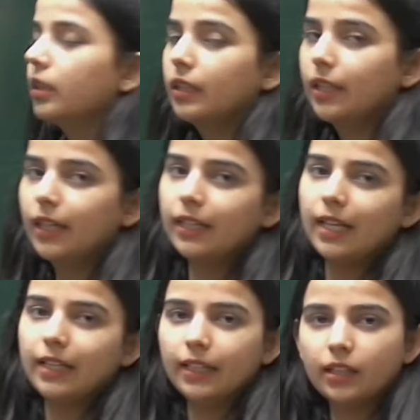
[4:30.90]
ठीक है
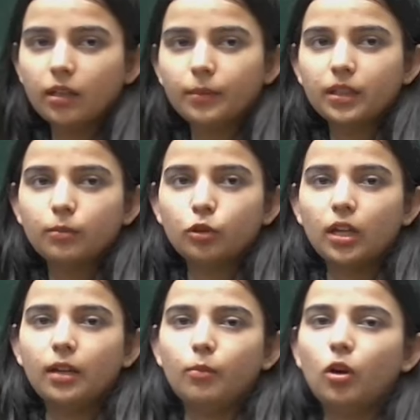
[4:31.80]
डेलीकेट का मतलब
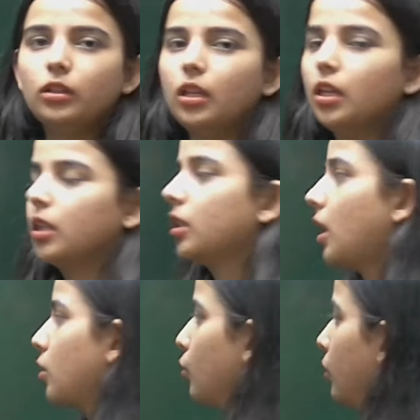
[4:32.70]
होता है बहुत
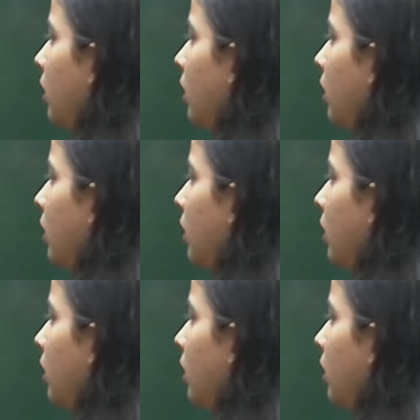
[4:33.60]
नाजुक